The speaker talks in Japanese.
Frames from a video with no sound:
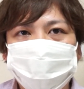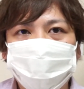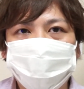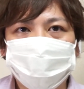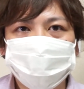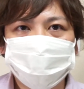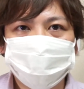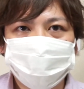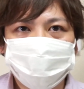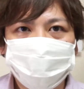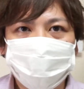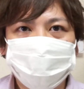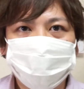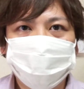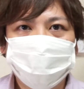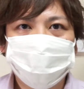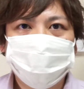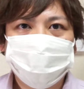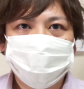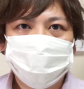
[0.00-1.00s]
てま
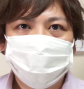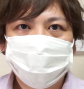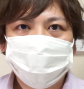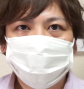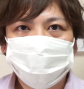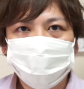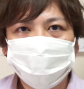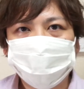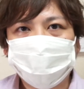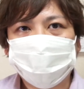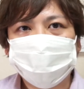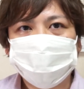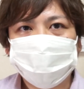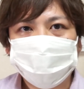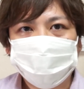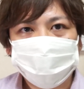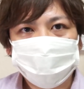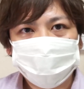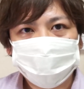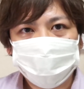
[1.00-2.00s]
すっていう感じ
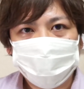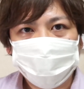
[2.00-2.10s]
です